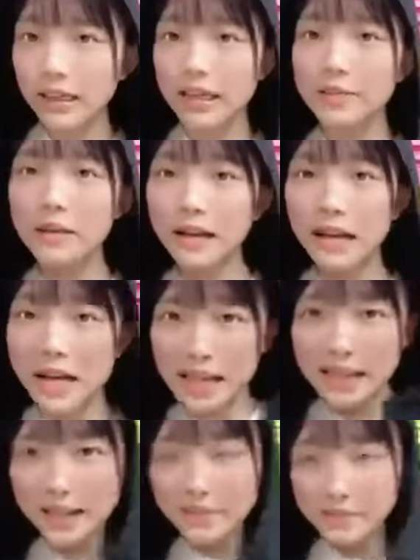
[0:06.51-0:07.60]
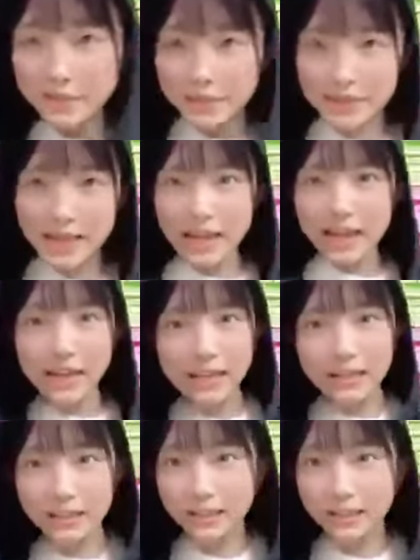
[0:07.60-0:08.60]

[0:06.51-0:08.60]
今帰ってきました。